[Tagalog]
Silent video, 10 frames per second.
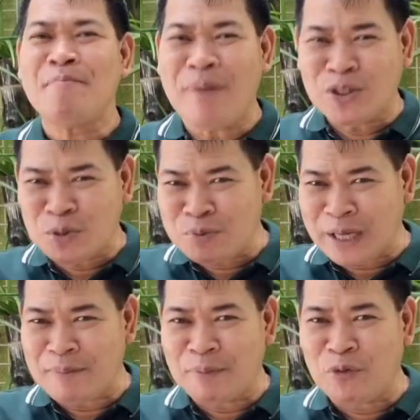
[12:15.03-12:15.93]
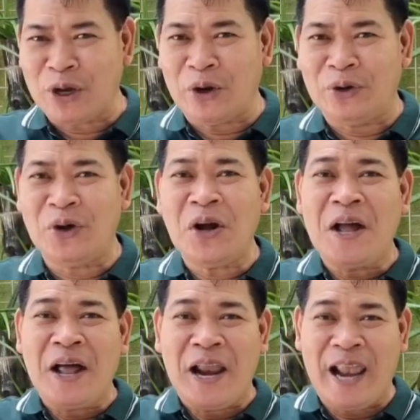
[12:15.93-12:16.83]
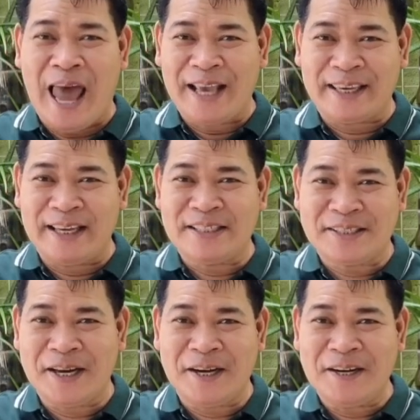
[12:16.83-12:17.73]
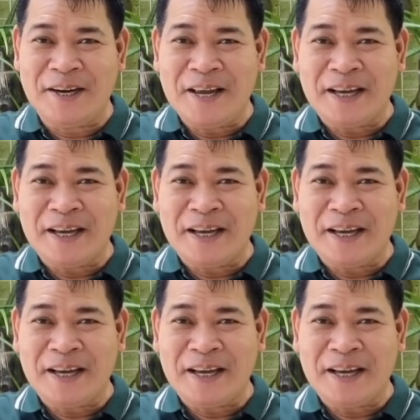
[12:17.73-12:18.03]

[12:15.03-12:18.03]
mag-subscribe na po kayo, no? like and share,